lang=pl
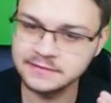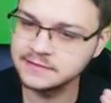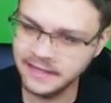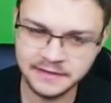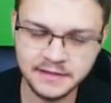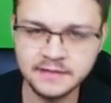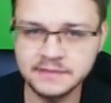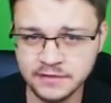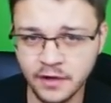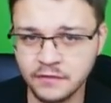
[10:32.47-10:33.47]
Ten ten
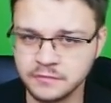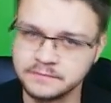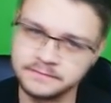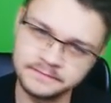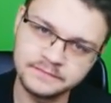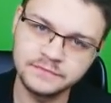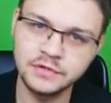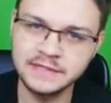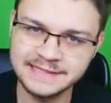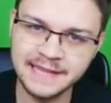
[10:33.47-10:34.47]
znowu. To
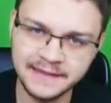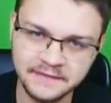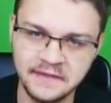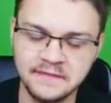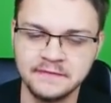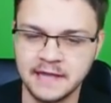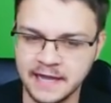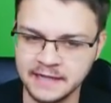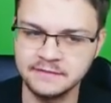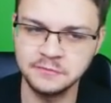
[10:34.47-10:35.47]
jest ten ten, tak?